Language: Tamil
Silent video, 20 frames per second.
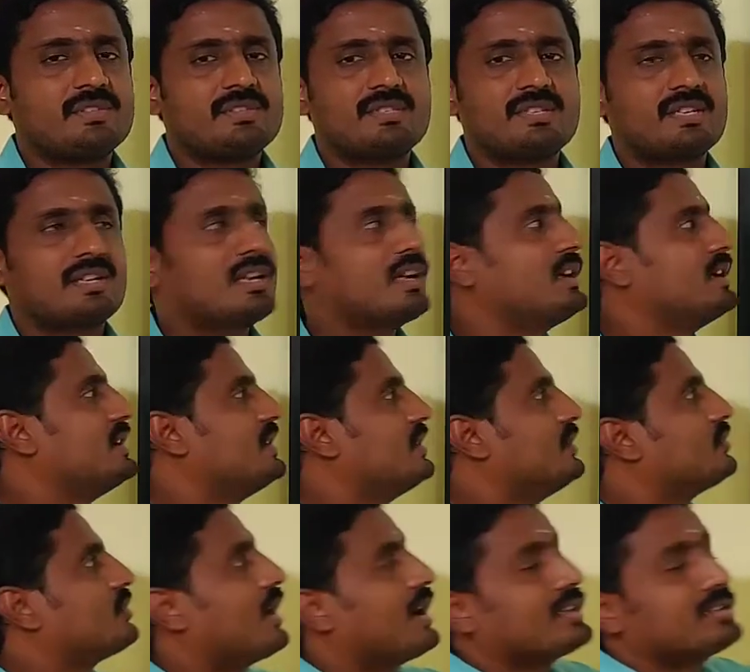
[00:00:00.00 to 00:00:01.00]
சரிங்களா
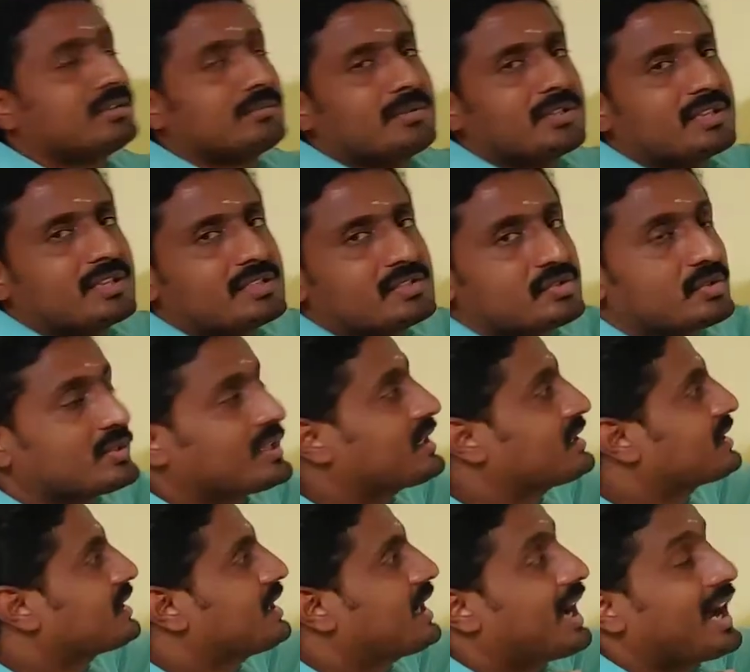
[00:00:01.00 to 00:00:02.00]
ஸோ அந்த மாதிரி ஸோ
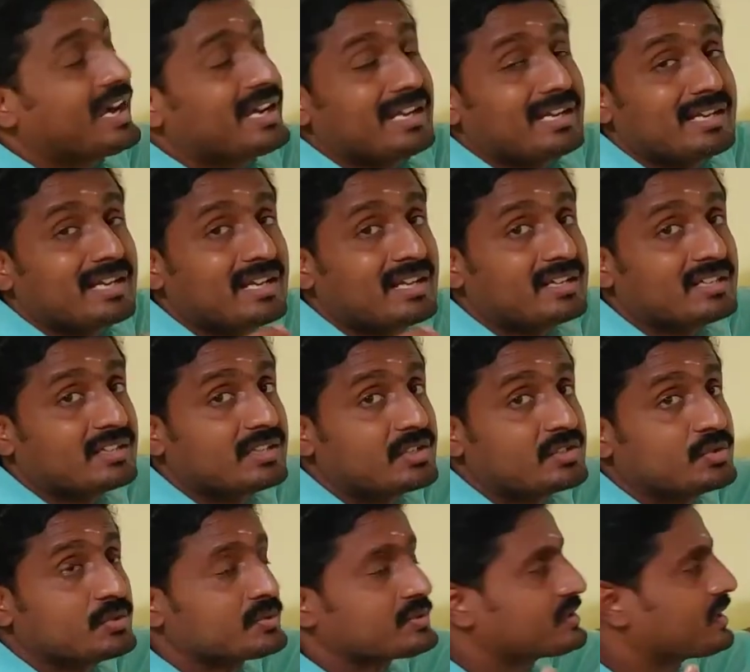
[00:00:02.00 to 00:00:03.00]
தட் ஐடென்டிக்கல்
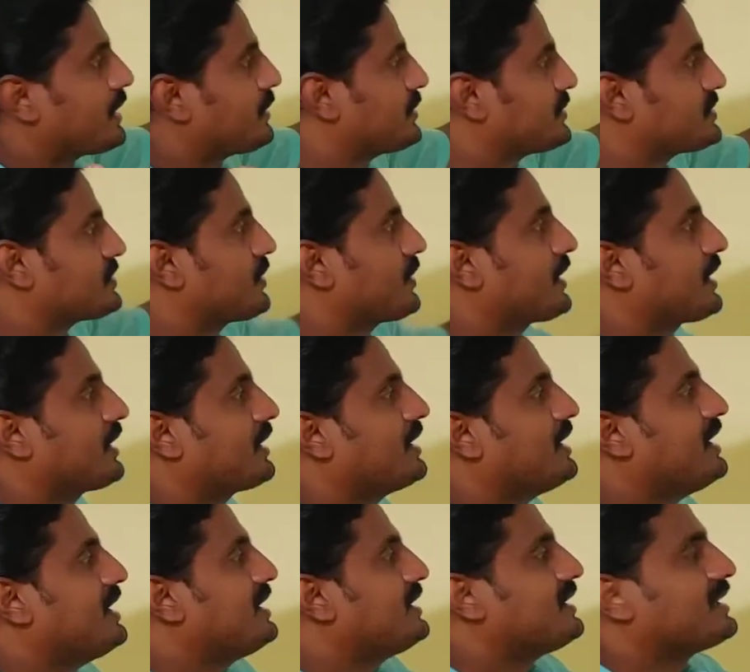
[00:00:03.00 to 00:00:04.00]
டிஷ்யூஸ் ஞாபகம் வச்சுக்கோங்க
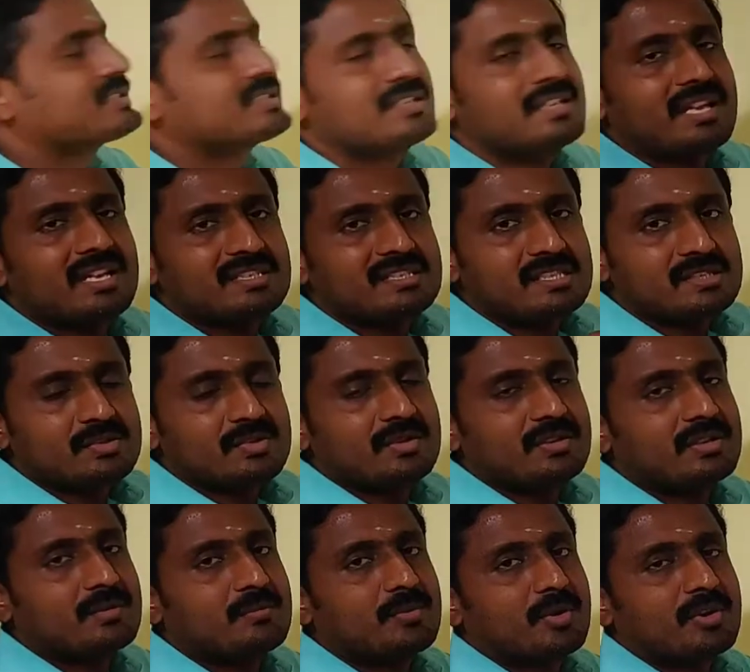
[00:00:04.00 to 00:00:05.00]
நெக்ஸ்ட் ஏ
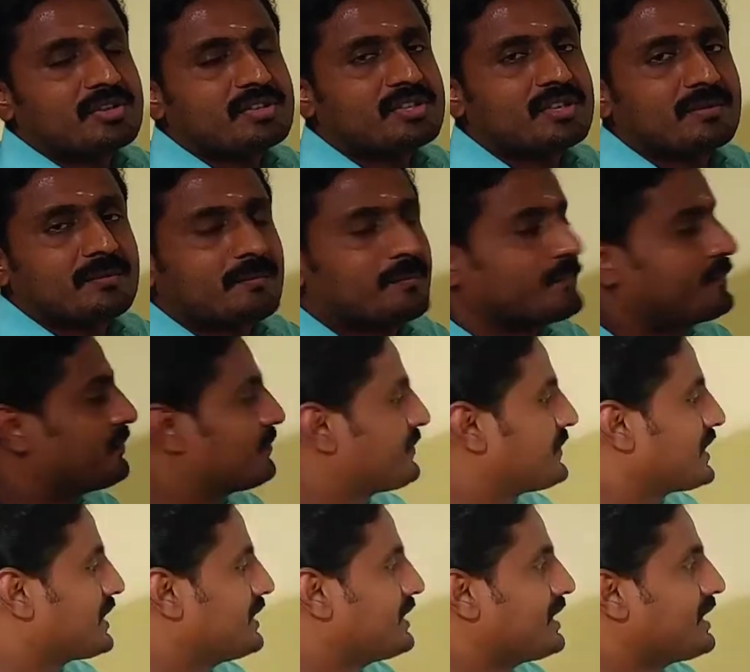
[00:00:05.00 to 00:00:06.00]
செக்ஷுவல் ரீப்ரொடக்ஷன்
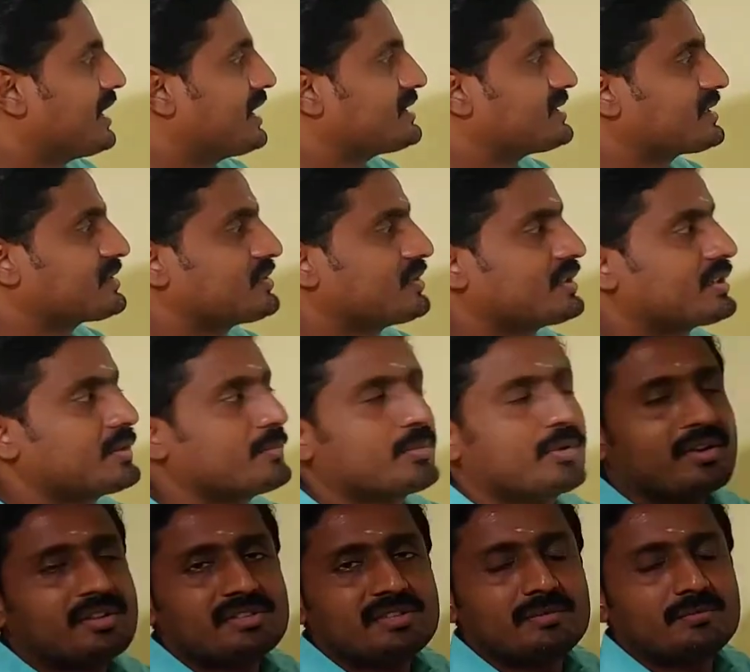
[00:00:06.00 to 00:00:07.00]
இந்த ஏ செக்ஷுவல்
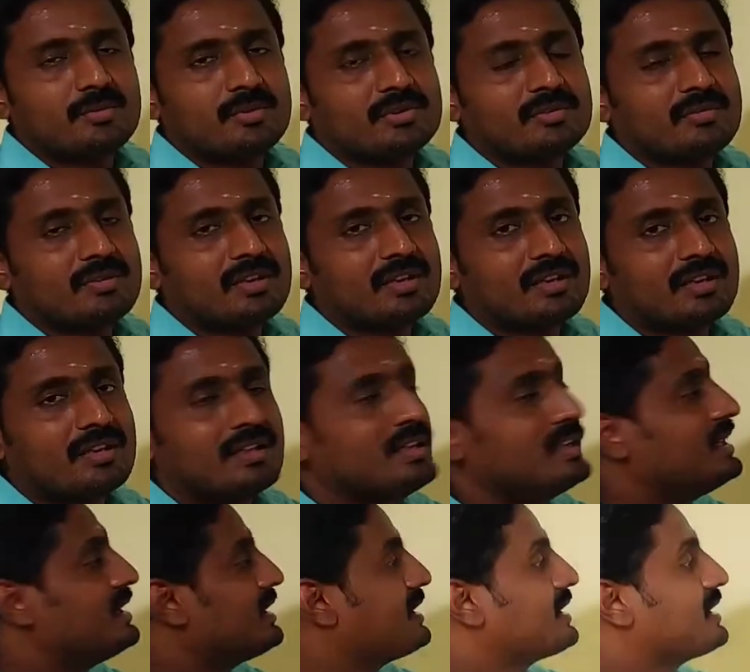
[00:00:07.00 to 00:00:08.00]
ரீப்ரொடக்ஷன் பொறுத்தவரையில்
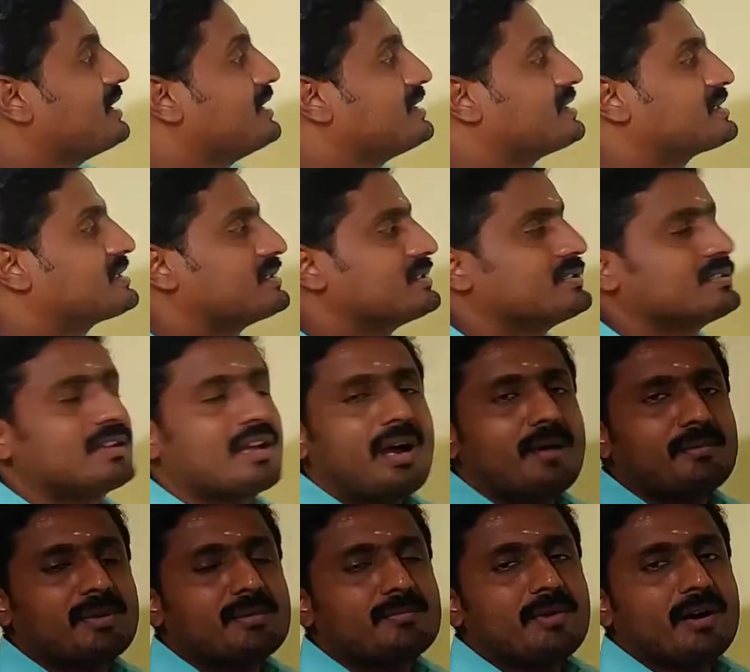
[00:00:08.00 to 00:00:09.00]
ஈஸ்ட்டு
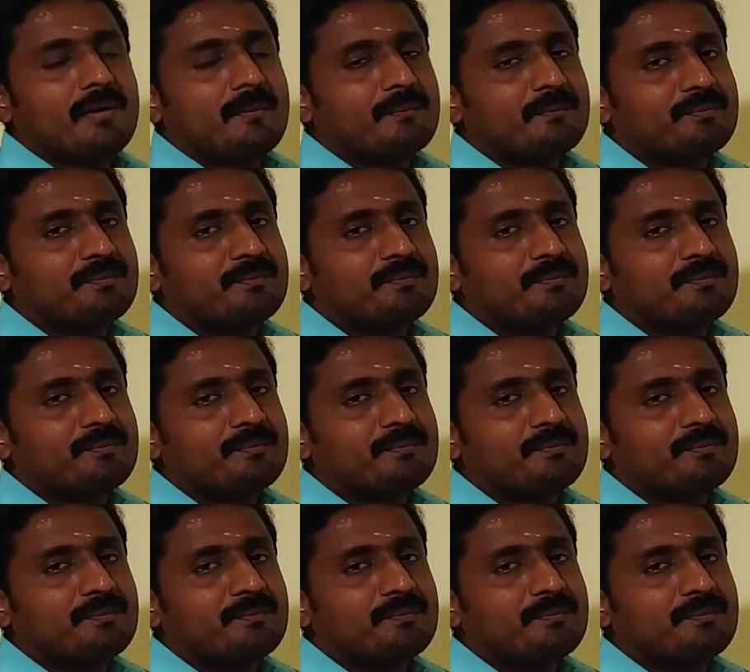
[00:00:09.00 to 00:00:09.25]
அமீபா